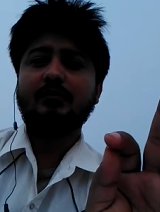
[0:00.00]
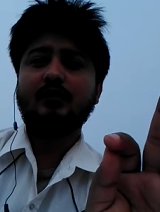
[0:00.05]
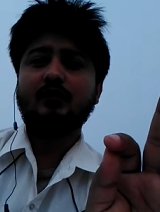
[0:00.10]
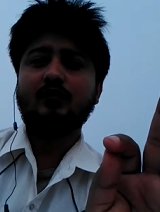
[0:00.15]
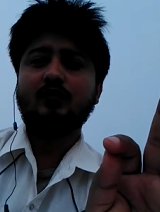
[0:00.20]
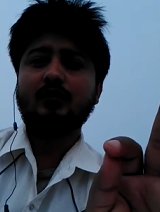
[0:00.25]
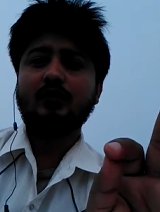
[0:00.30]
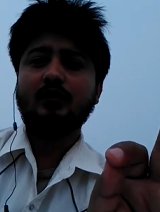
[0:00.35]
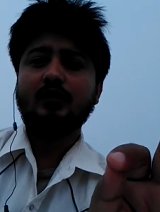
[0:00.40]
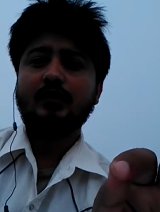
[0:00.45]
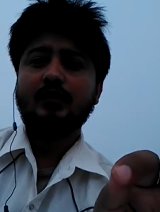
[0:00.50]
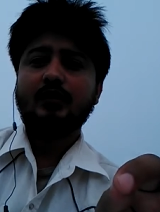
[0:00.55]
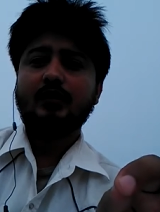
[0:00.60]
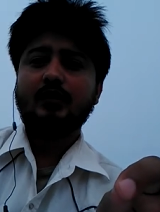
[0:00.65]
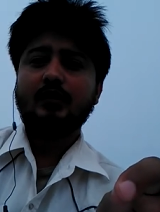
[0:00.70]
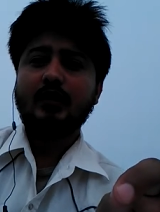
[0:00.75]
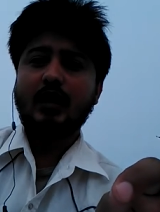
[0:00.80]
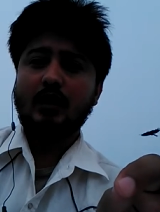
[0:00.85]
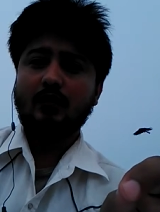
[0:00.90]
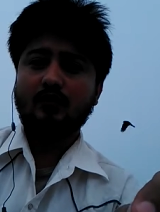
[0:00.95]
बिल्कुल
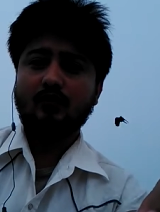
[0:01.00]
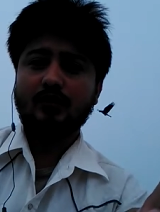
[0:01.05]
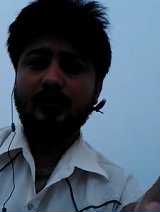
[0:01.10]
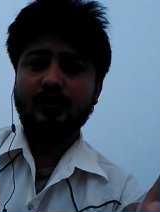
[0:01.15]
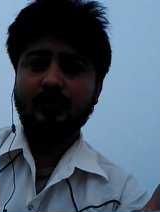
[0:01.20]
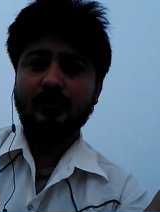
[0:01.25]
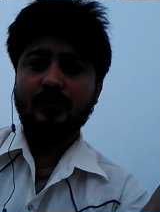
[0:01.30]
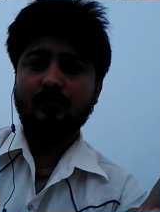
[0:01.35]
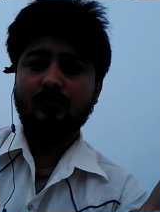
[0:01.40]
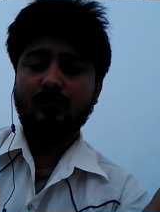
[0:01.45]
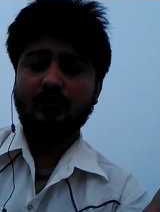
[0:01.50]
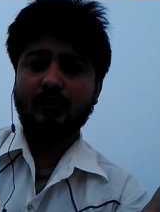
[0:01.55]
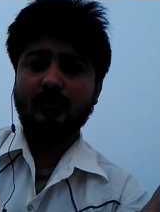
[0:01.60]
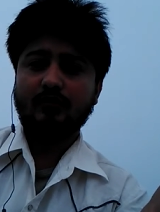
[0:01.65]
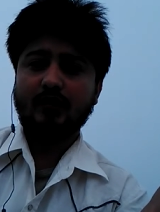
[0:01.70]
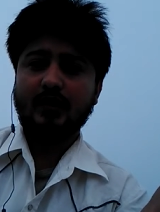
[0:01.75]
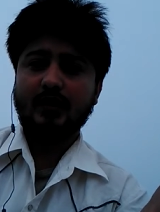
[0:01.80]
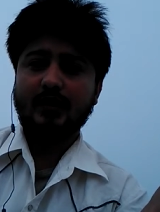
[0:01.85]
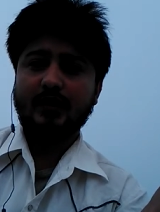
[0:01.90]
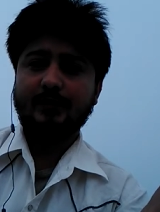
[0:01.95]
लागू नहीं होने
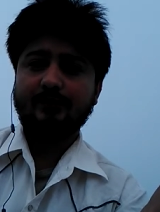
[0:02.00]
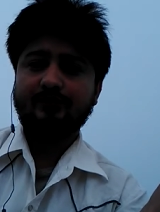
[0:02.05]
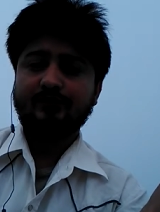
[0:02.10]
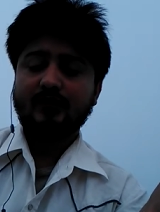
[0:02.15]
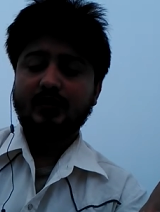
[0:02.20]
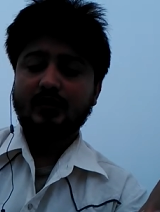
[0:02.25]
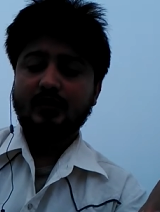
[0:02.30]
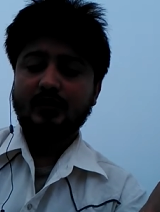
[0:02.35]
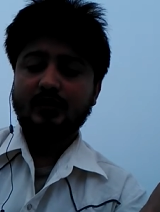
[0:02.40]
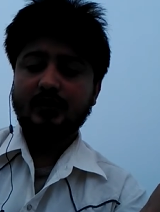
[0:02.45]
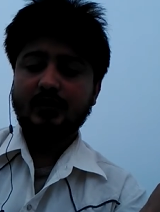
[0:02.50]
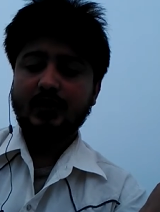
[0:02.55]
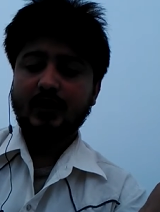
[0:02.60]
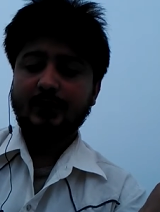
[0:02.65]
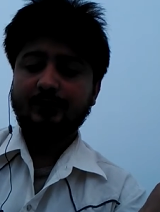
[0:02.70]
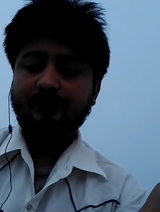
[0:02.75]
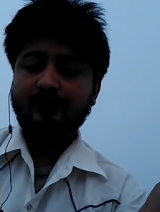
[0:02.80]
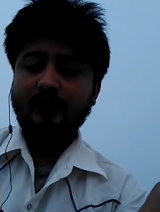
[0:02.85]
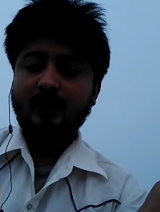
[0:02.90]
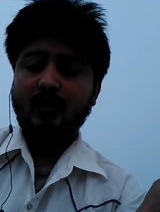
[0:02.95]
वाला है ठीक
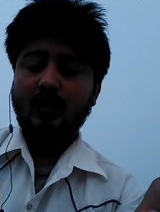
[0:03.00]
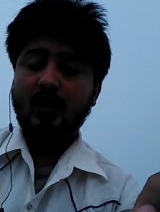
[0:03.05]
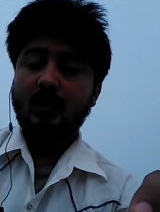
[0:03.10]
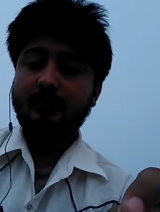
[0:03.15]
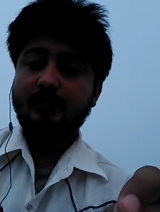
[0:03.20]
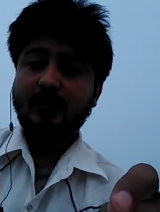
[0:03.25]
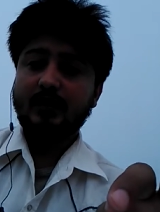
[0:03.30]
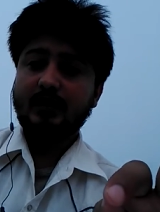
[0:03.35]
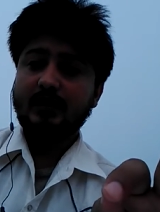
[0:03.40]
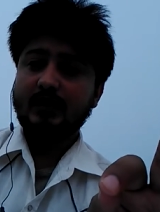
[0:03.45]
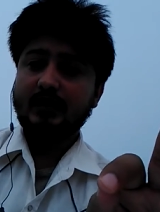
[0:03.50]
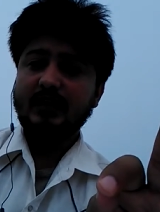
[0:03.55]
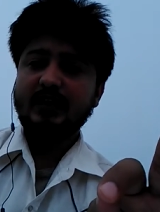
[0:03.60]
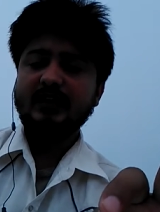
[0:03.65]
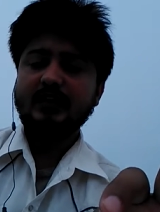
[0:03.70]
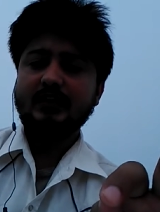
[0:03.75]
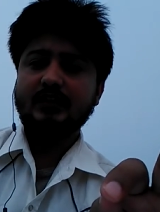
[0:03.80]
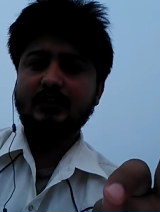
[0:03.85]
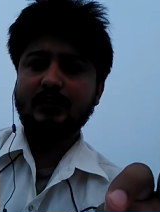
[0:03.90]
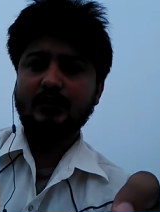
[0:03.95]
है अब ये
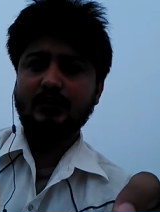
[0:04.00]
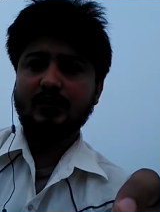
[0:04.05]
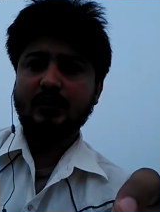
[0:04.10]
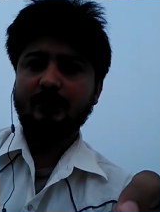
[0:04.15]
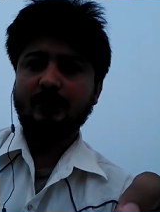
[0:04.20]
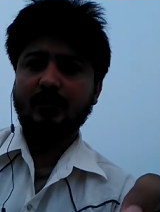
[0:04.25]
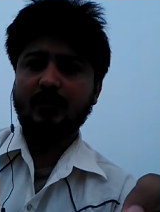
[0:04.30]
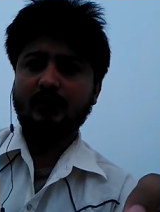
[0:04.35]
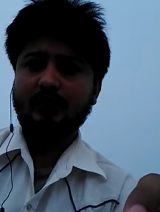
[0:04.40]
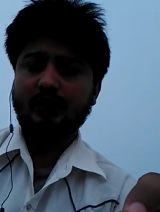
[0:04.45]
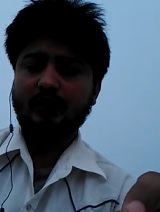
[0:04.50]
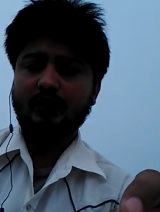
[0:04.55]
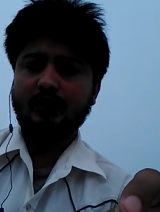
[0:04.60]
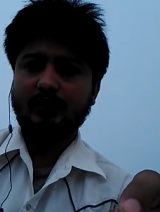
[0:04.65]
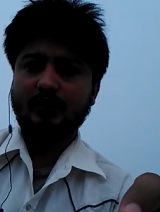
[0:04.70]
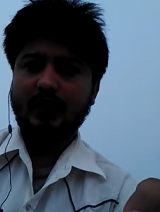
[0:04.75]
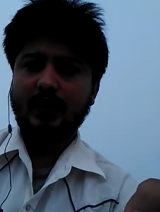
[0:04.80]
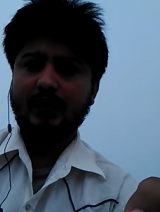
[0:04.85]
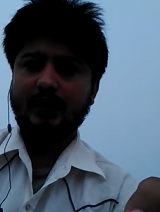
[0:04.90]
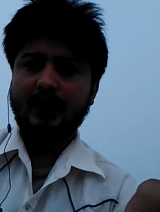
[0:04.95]
क्रेडिट सिस्टम के
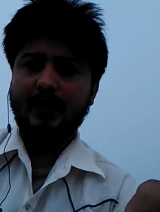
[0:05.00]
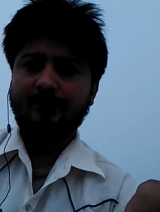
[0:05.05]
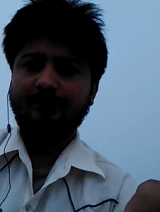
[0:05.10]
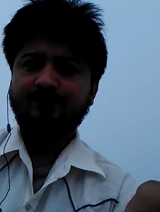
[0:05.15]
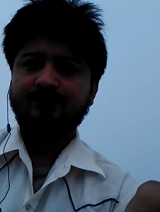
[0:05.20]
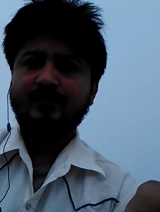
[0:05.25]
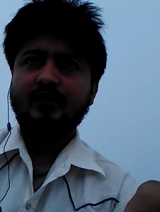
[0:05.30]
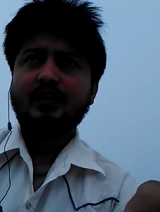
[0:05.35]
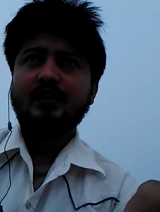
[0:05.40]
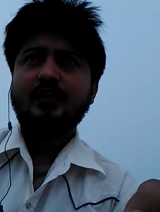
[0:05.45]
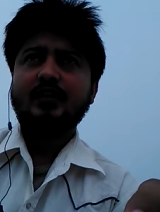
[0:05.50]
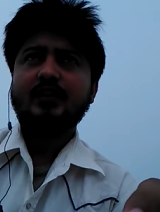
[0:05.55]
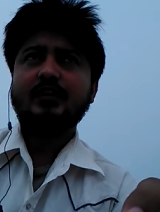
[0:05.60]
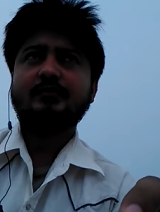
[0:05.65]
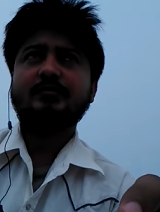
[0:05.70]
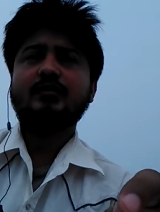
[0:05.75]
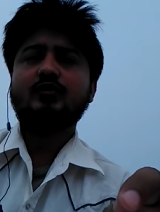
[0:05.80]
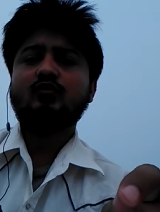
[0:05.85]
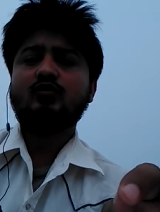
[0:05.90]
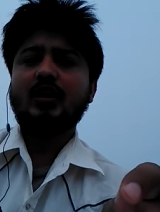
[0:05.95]
अंतर्गत आएगा
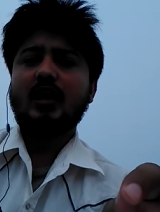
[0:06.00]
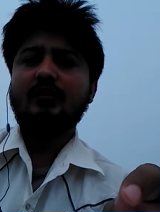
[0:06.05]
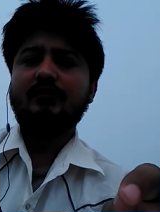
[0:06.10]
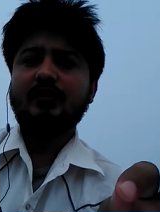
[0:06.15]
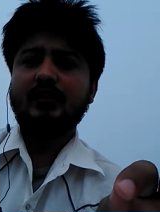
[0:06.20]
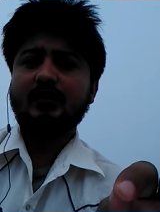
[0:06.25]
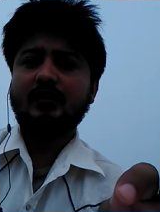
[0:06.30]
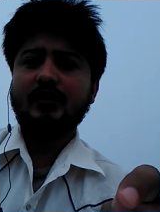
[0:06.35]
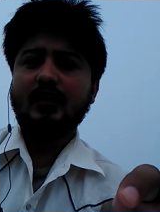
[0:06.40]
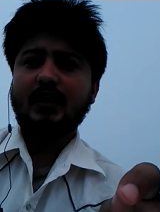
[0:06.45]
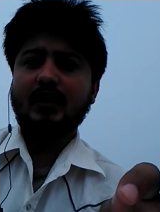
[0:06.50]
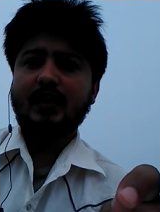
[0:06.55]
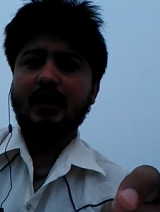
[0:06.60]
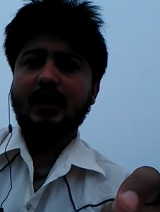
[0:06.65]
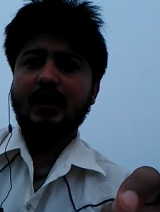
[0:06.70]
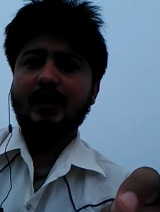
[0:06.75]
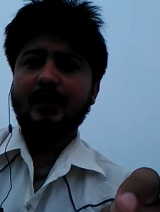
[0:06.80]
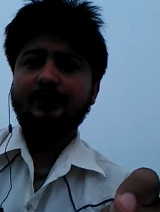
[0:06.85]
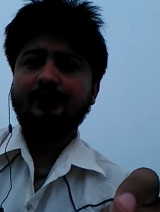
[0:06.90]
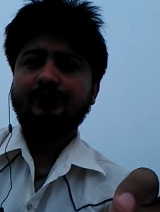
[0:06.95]
इसमें सुझाव ये दिया गया
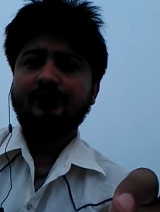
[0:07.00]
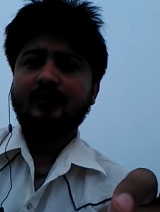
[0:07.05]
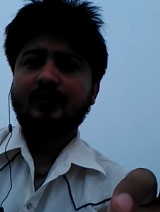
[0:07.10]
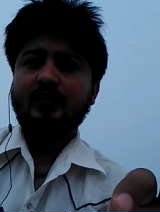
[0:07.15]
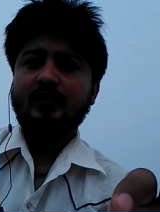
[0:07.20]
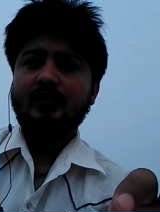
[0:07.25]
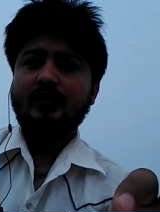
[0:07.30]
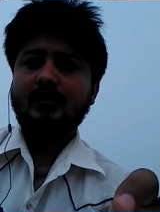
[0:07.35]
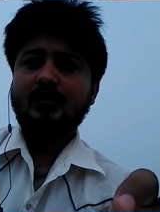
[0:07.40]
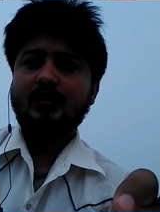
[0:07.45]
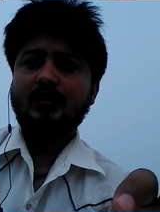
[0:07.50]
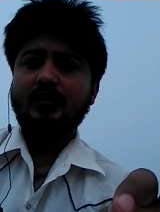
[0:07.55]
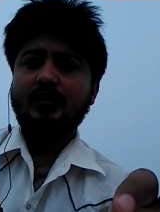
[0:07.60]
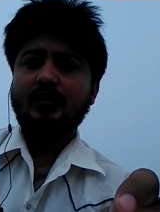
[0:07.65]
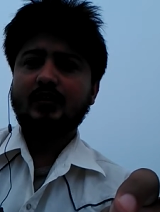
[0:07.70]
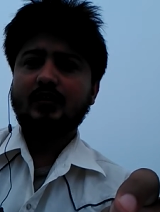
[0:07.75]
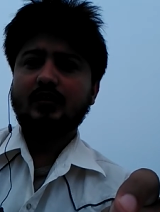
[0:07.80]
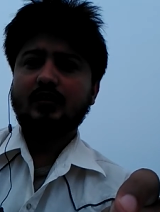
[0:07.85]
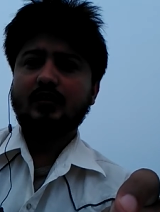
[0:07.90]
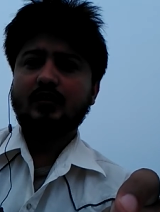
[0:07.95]
है
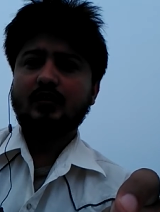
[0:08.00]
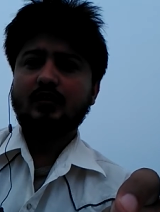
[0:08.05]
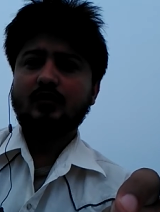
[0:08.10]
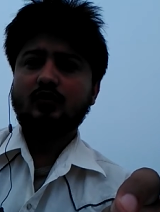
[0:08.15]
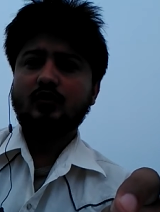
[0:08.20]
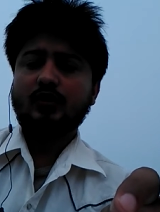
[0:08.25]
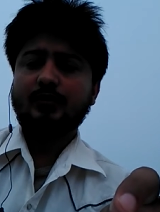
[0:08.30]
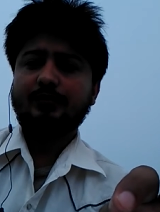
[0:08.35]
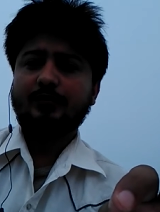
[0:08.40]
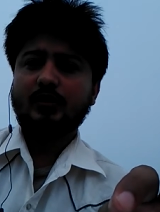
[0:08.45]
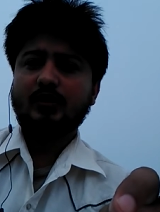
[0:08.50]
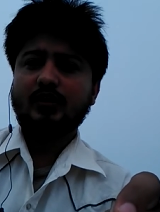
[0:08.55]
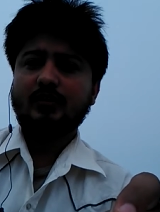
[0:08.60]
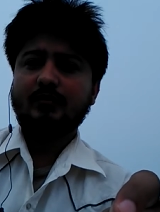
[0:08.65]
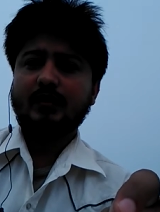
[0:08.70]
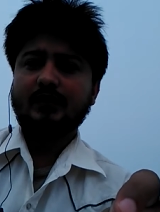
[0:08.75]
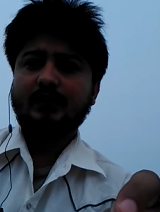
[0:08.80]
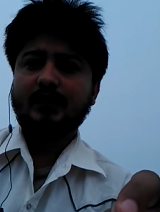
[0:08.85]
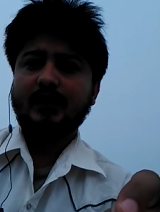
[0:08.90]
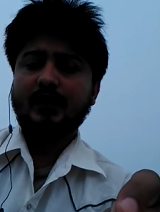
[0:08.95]
कि जो इम्पोर्टेंट
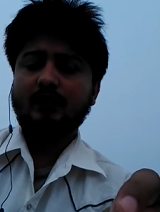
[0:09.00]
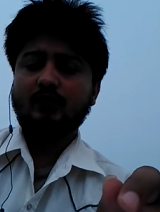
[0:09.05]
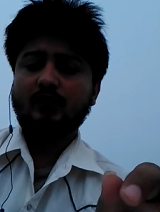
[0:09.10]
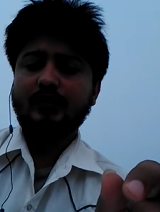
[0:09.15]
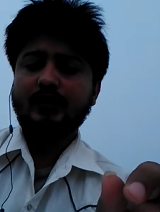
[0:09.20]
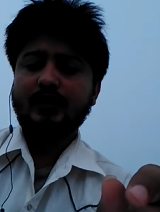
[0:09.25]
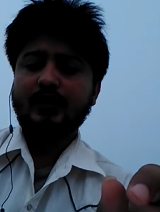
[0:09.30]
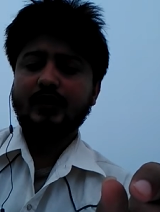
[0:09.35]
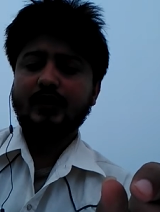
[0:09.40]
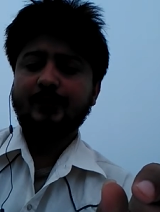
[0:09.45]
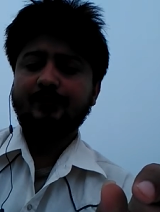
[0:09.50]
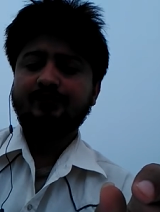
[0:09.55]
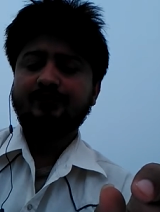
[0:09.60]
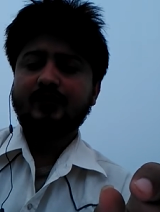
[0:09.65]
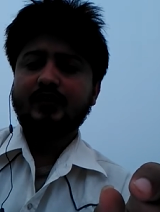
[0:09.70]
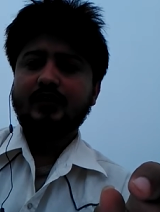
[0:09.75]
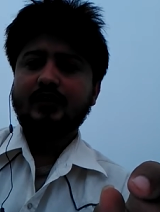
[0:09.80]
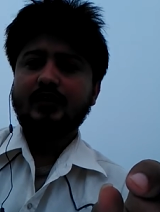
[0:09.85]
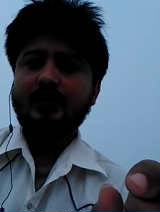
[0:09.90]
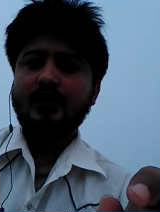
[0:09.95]
बात है वो ये
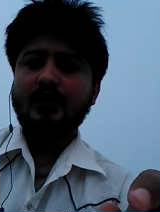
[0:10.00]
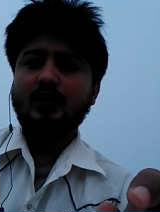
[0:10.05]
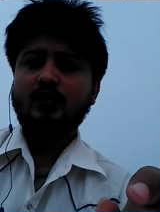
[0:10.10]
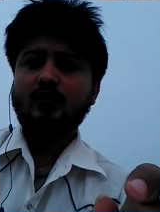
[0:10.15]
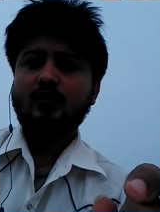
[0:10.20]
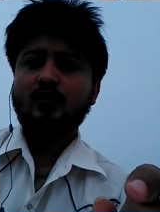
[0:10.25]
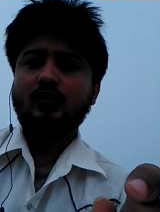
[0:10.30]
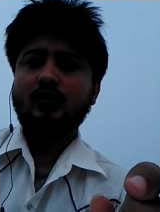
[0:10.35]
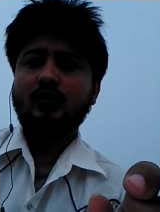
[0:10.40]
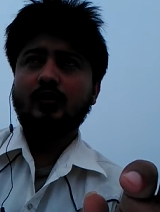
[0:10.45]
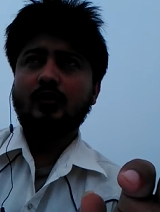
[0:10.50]
कि जो